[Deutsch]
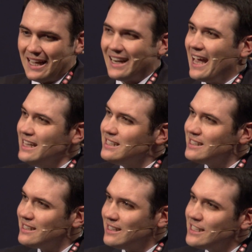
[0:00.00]

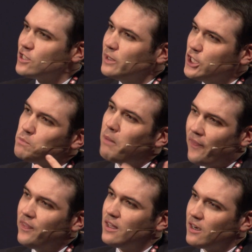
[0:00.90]
ergänzt, desto
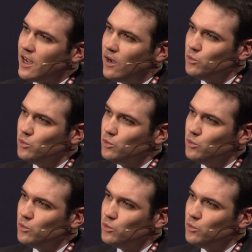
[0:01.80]
entspannter